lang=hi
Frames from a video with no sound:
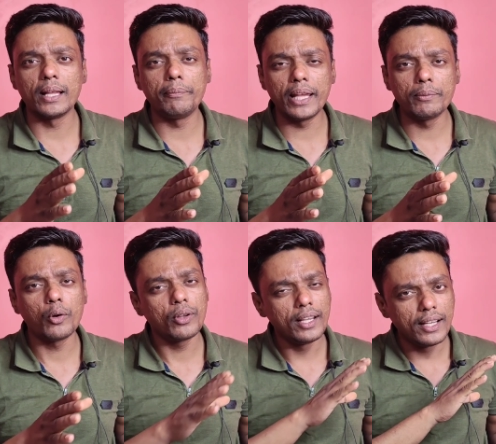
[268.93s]
इतना
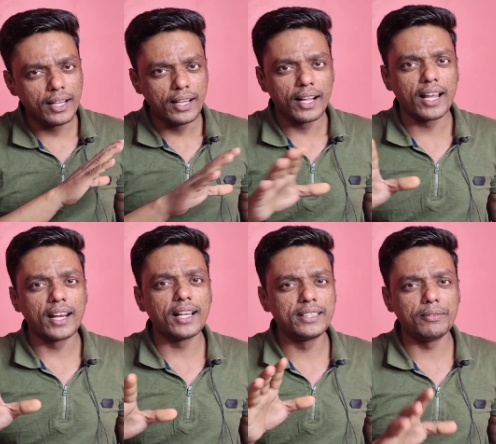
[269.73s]
भेदभाव
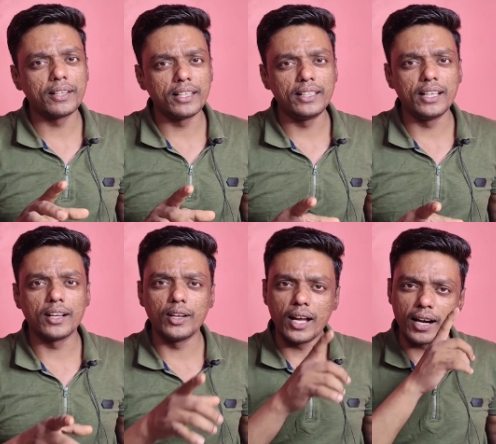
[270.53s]
करना अच्छी बात
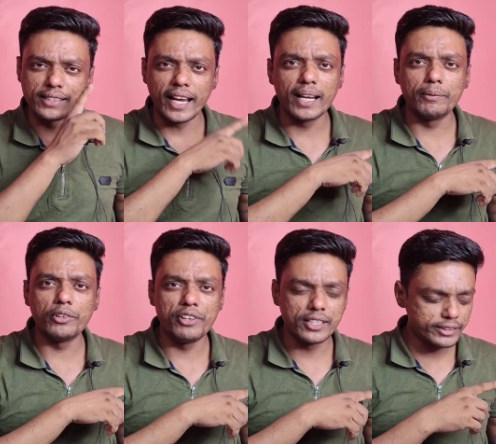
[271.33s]
नहीं है अगर
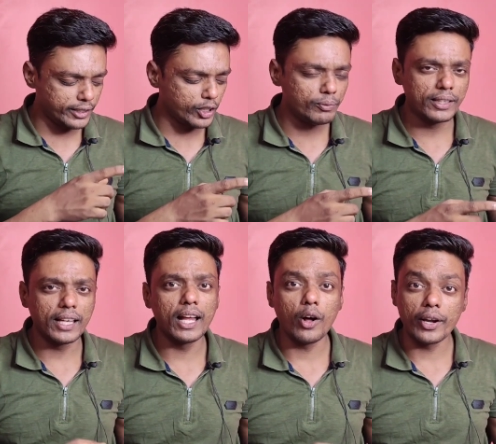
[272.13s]
चाइना में फीचर्स देखने को
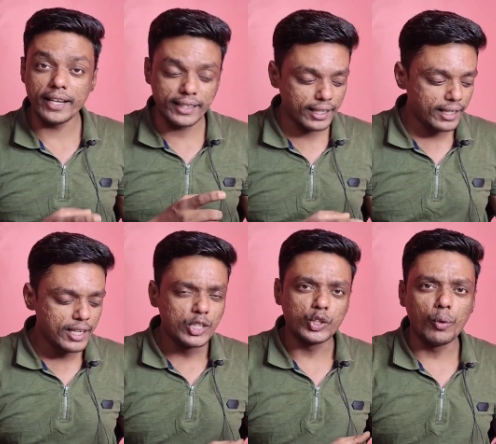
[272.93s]
मिलता है और ये
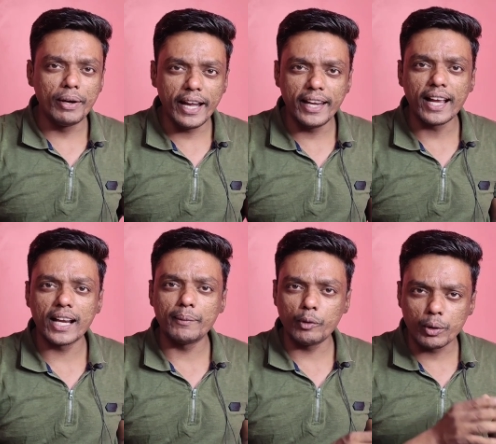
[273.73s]
शामी
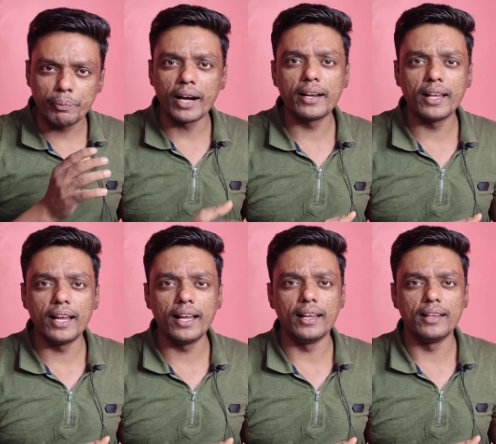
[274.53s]
इंडिया का नंबर वन
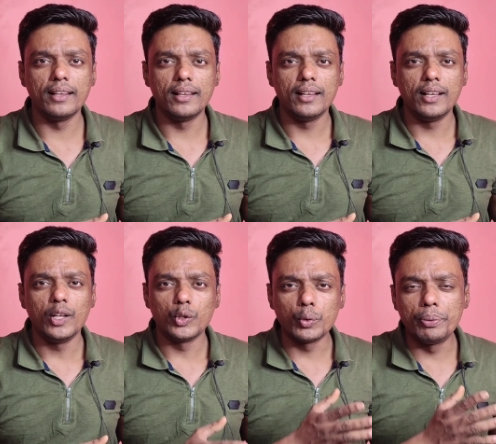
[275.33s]
ब्रांड है
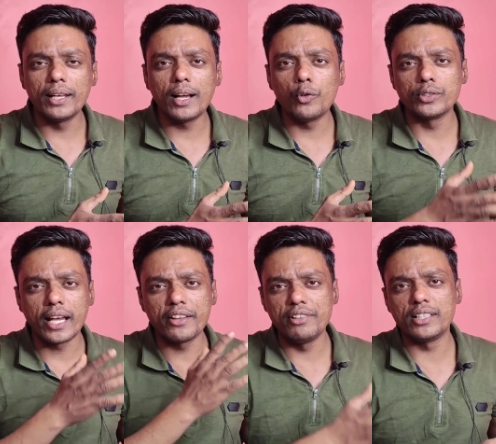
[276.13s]
तो फिर
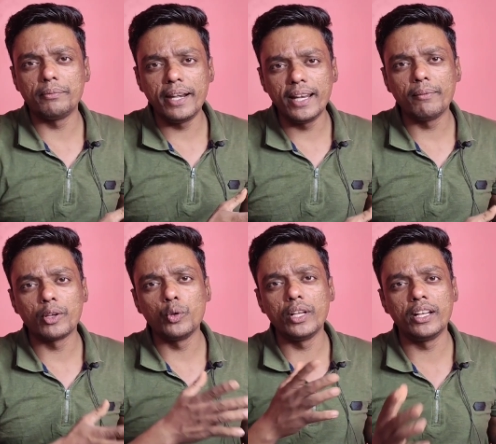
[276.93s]
वो सारे फीचर्स हमें
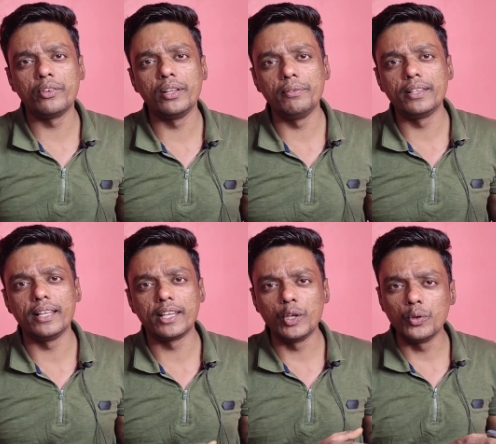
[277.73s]
इंडिया में क्यों देखने को नहीं
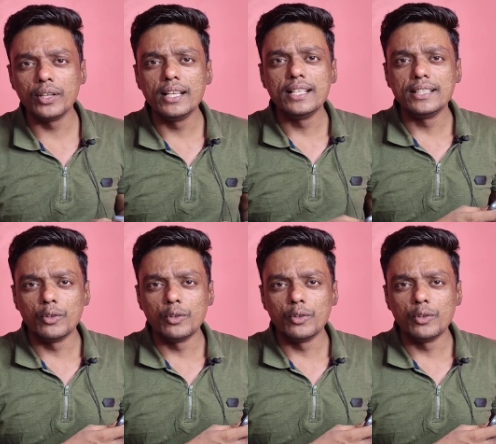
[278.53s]
मिलते क्यों